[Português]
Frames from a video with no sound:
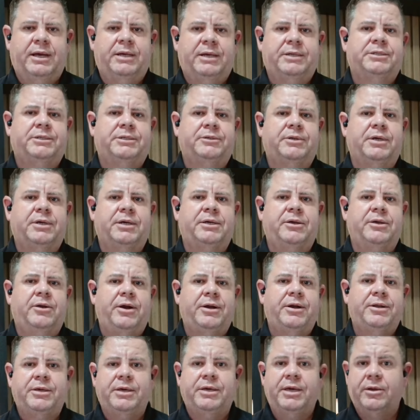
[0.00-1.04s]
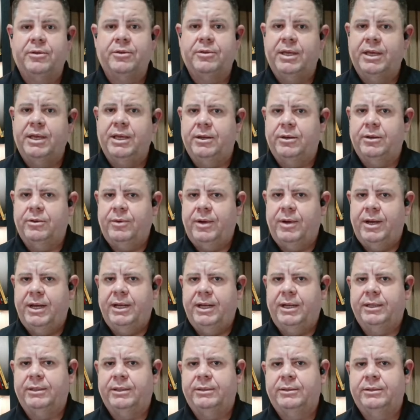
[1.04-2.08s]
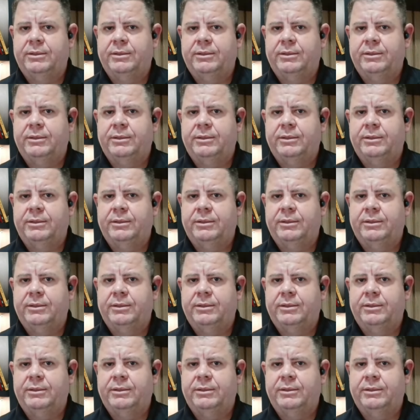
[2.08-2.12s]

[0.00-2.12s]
achando que aquilo era é dinheiro dele. Não é.